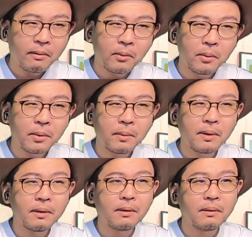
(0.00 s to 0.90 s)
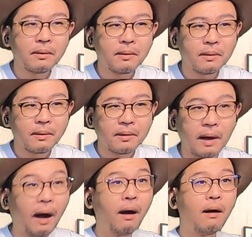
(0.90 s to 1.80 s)
これは
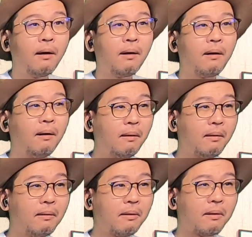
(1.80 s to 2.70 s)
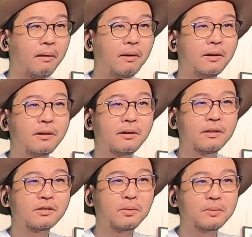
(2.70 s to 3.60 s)
あ、ああ
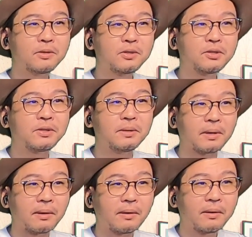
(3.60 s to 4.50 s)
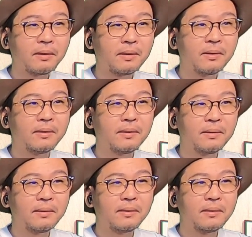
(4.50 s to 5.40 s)
そっち
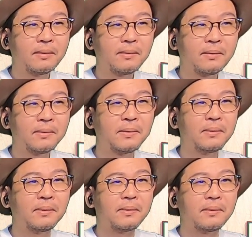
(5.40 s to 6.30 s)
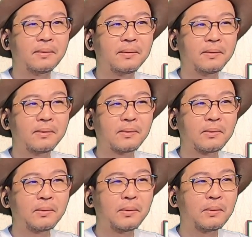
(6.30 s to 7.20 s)
うん。
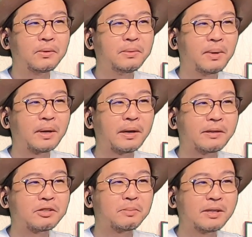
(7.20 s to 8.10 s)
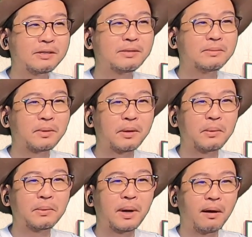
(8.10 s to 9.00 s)
ここにもあれ、自慢すんのか、
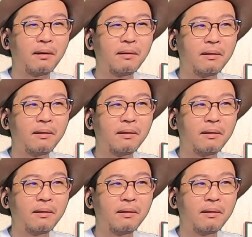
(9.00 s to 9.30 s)
夜が。